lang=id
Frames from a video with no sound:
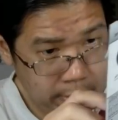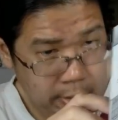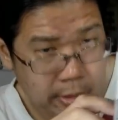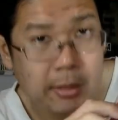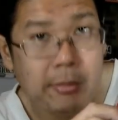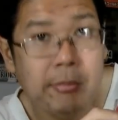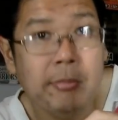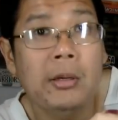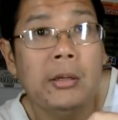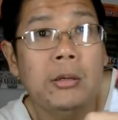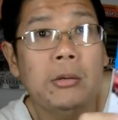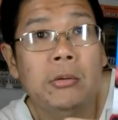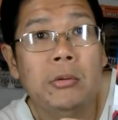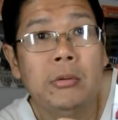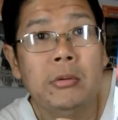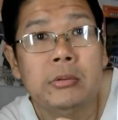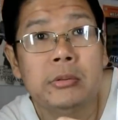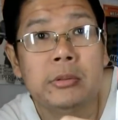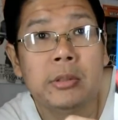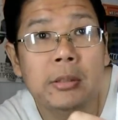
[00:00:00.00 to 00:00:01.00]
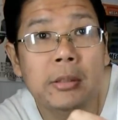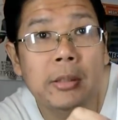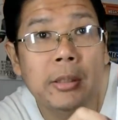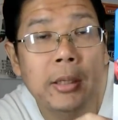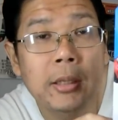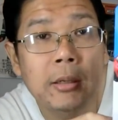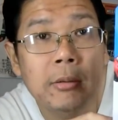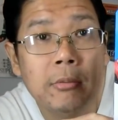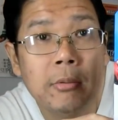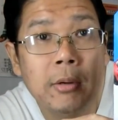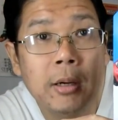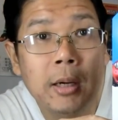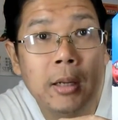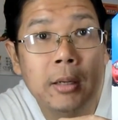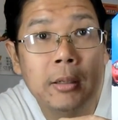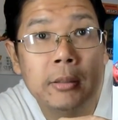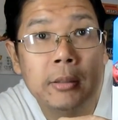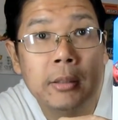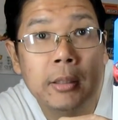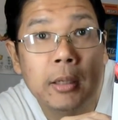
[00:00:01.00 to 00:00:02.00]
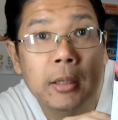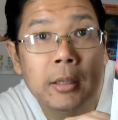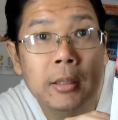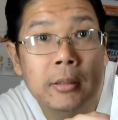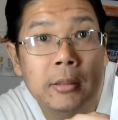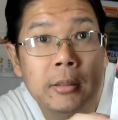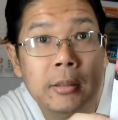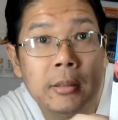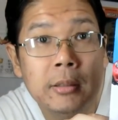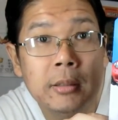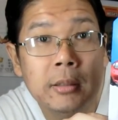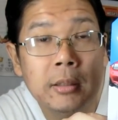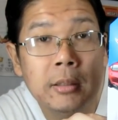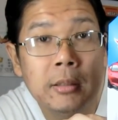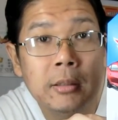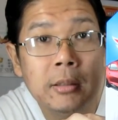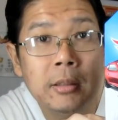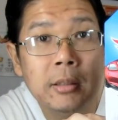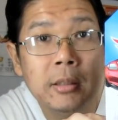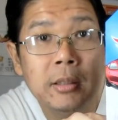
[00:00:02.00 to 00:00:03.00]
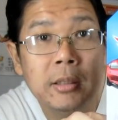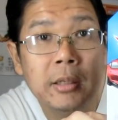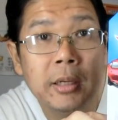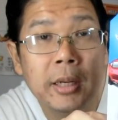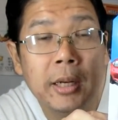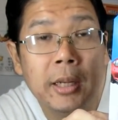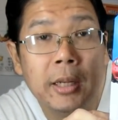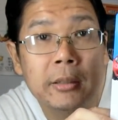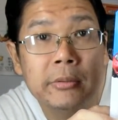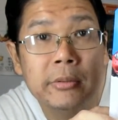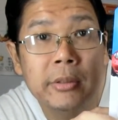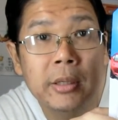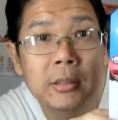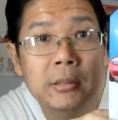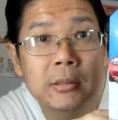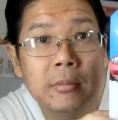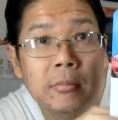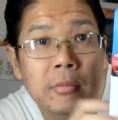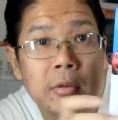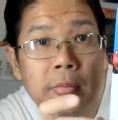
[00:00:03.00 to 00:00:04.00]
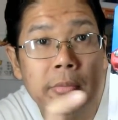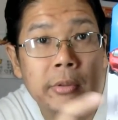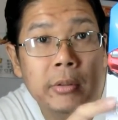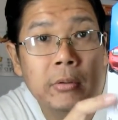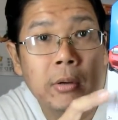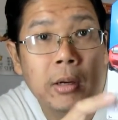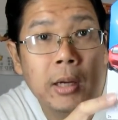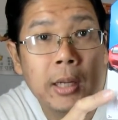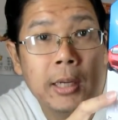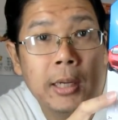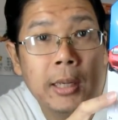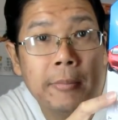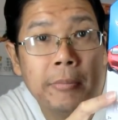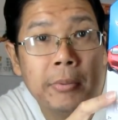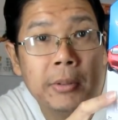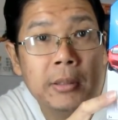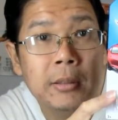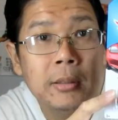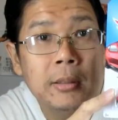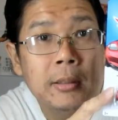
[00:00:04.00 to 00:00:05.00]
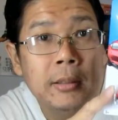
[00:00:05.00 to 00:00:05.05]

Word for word: Camaro ZL1 ya ini di, di lelang di yang sebelumnya gue nggak dapet